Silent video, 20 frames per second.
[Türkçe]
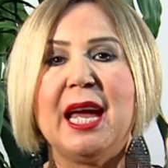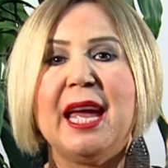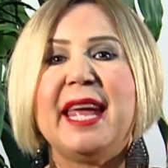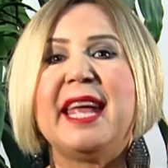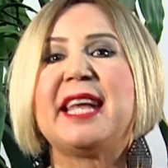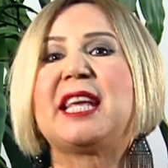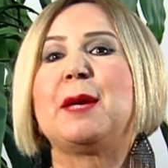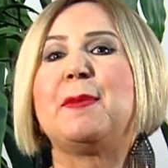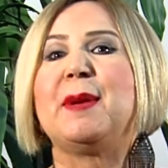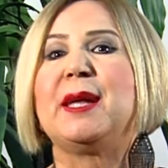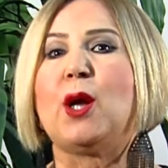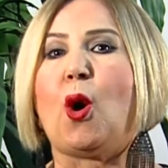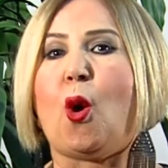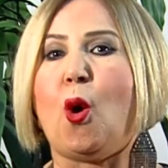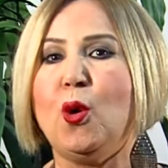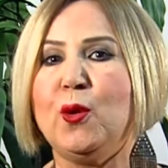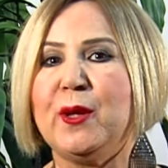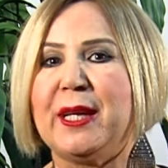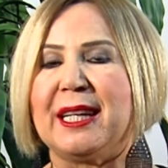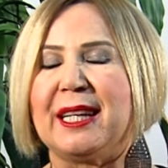
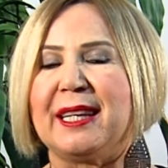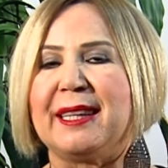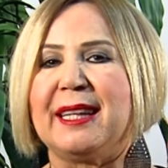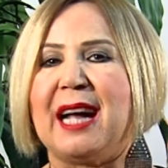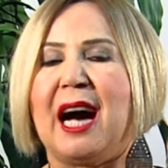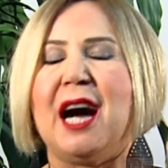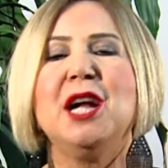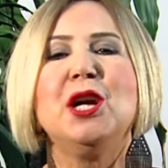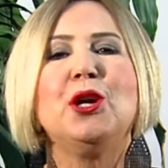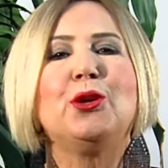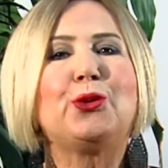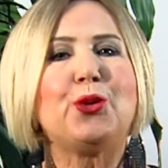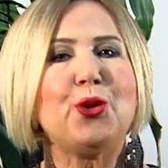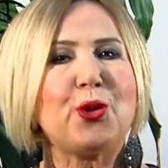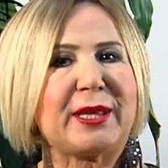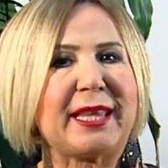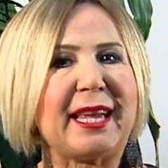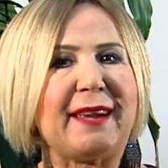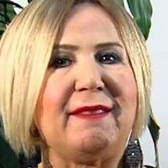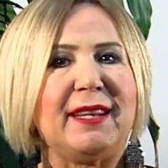2010 yılında
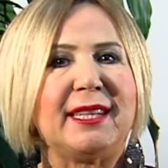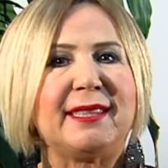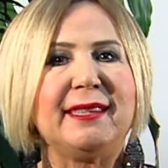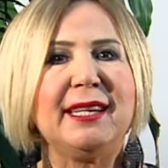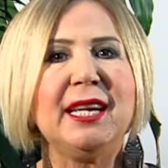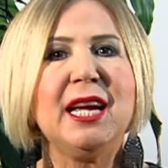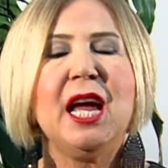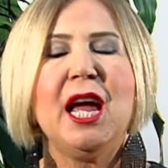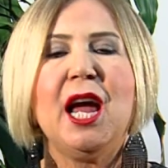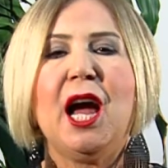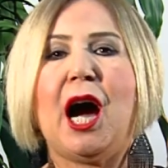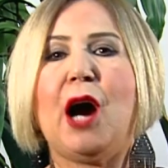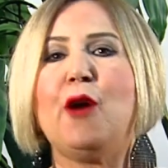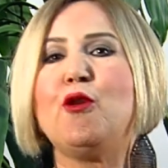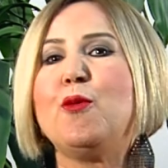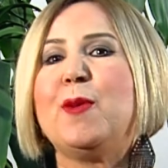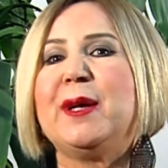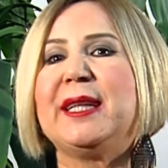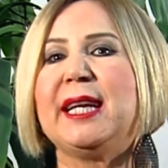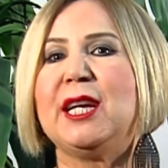Türk Devleti
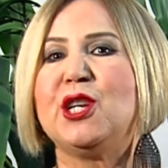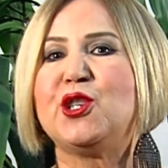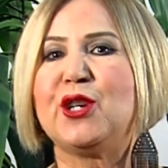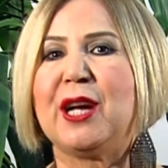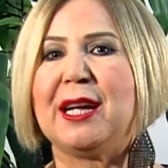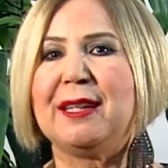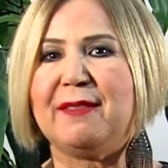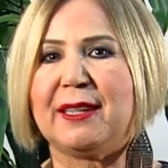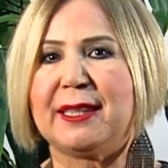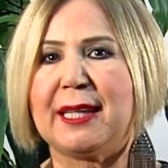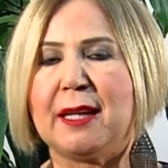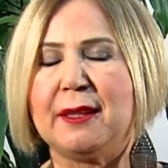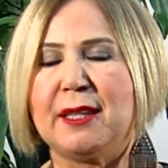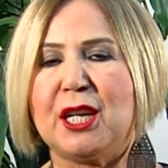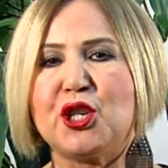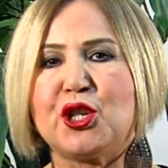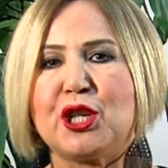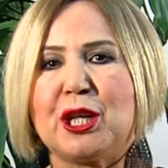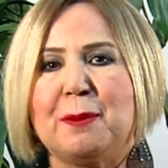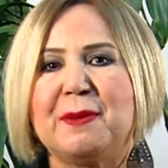Avrupa'da yaşayan
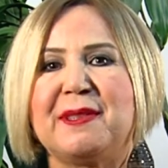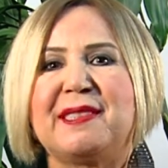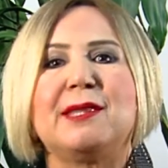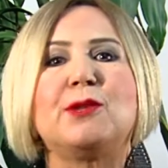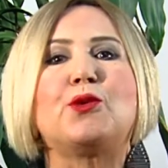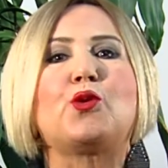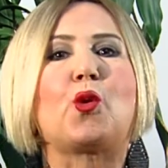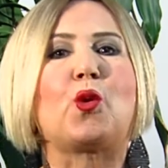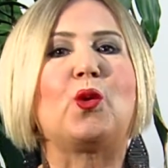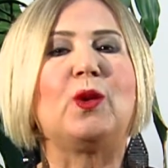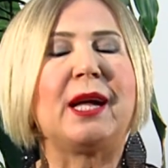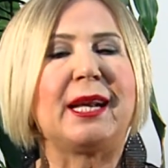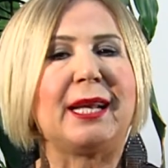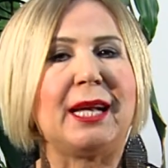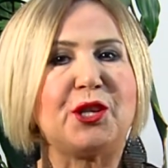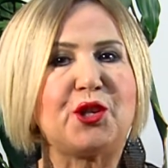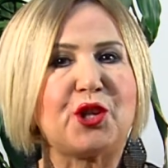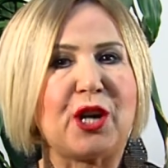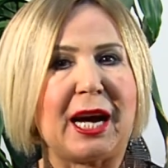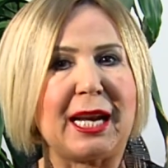vatandaşlarımızın
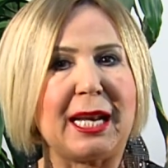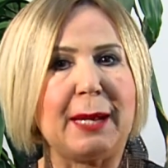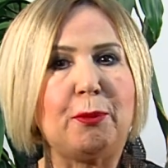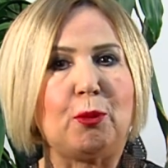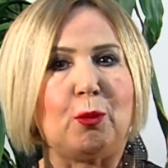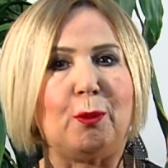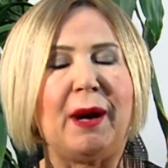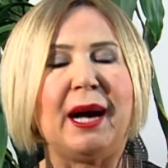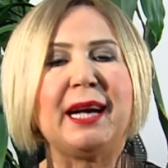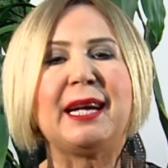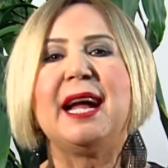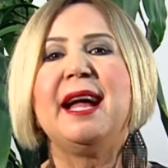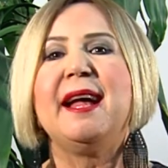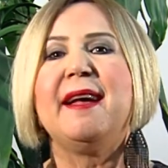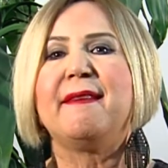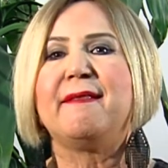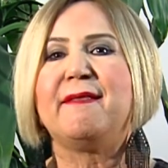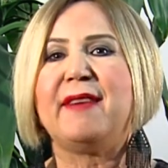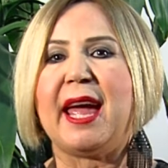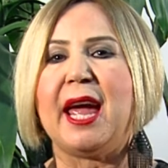sorunlarına çare bulmak
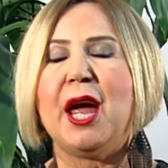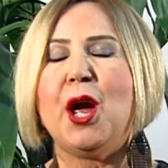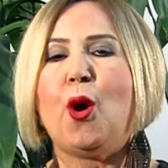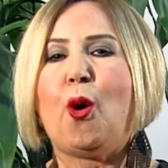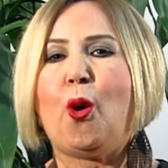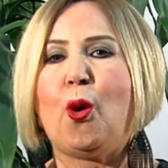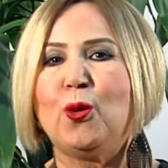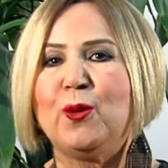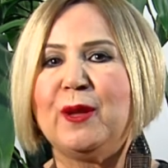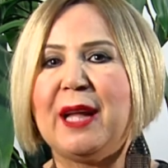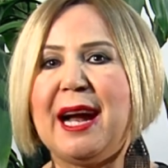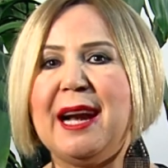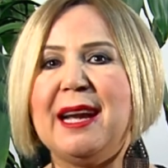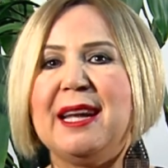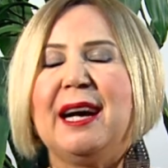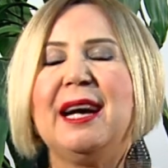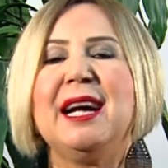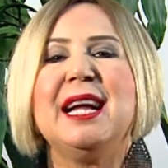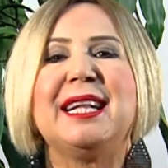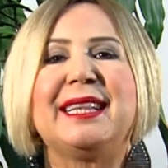ve
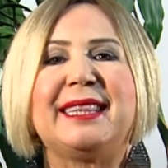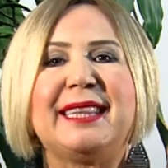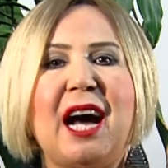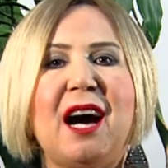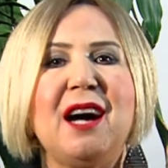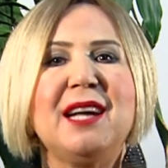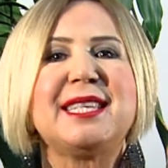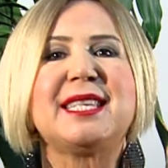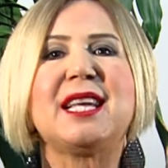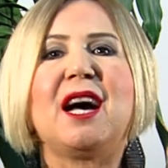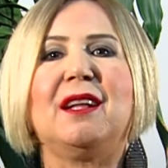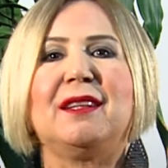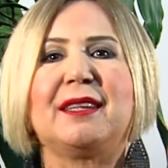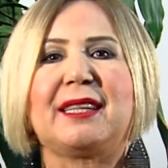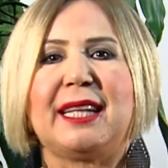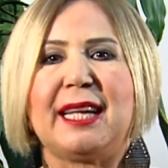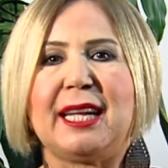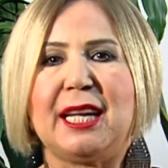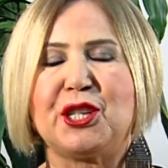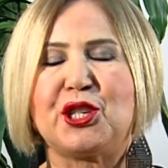onlarla daha
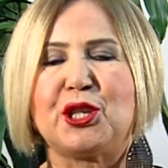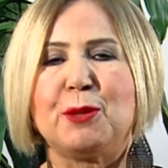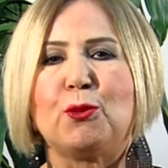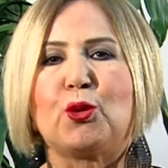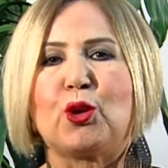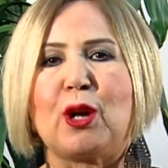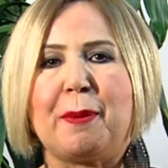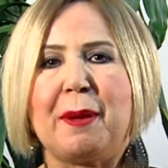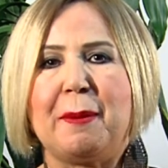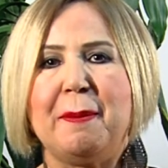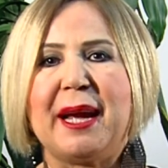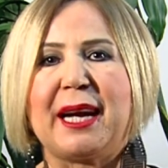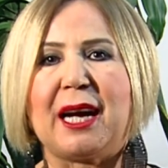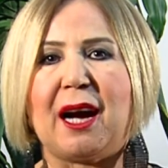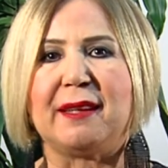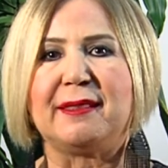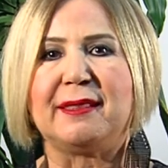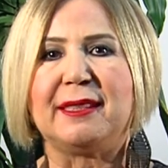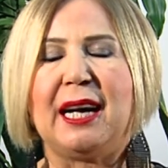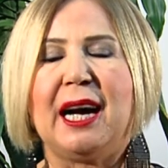sağlıklı iletişim kurabilmek
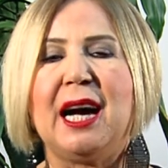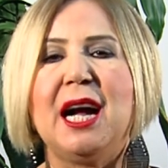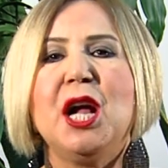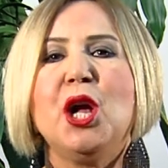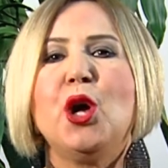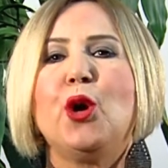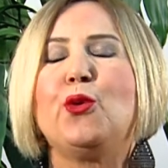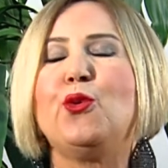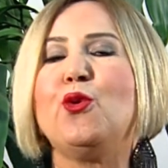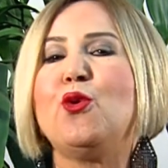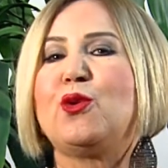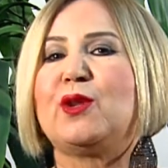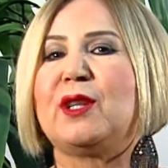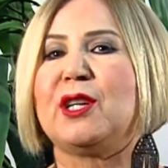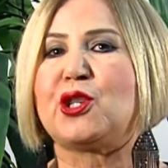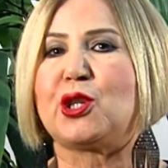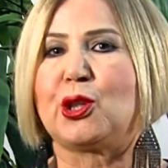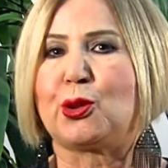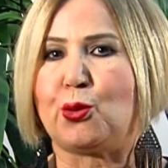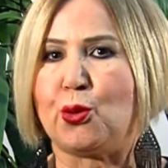adına
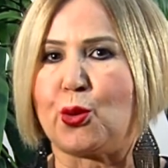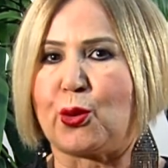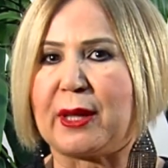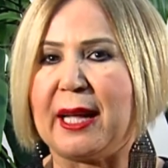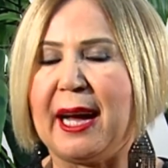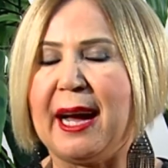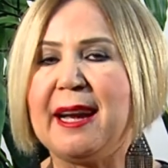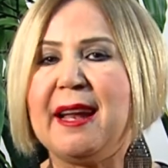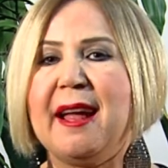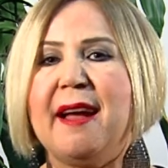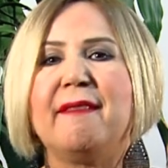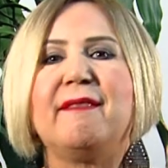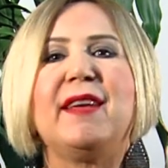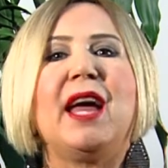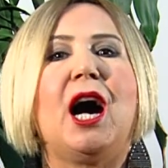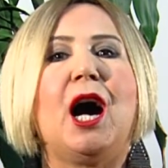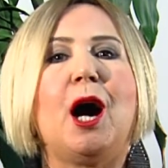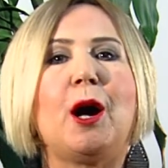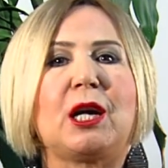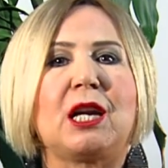Yurttaşı Türkler ve
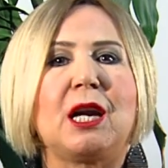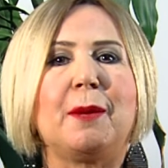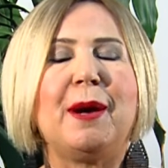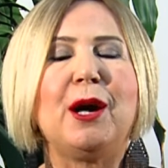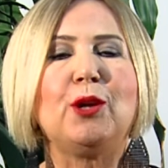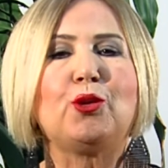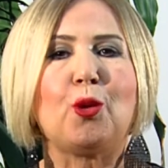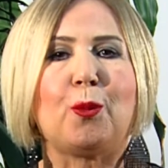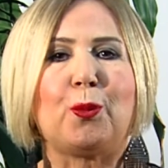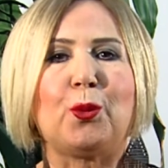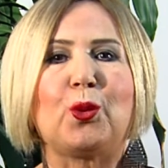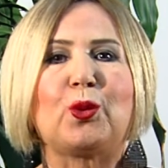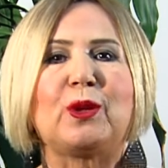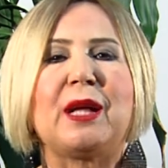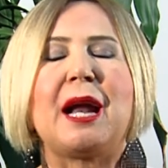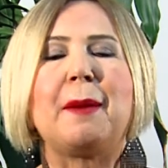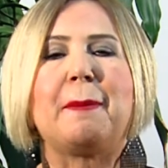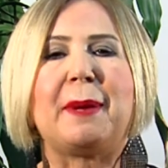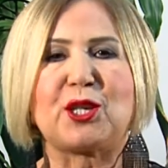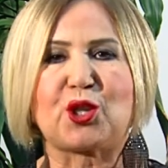Akraba
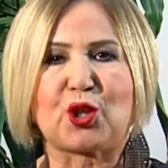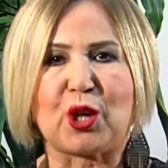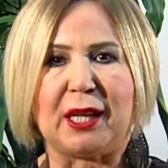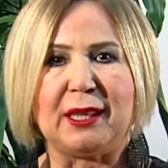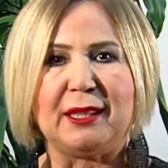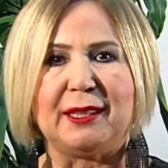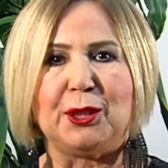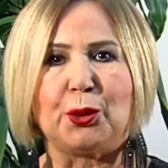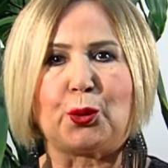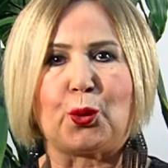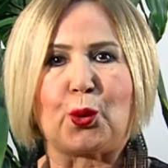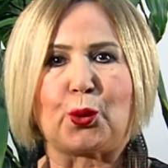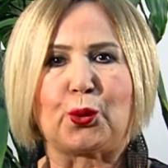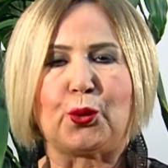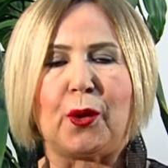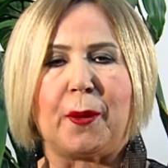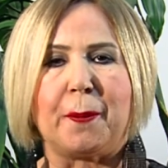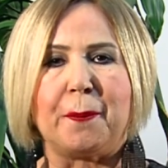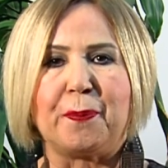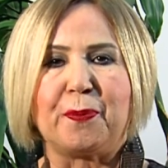Topluluklar Başkanlığı'nı kurdu.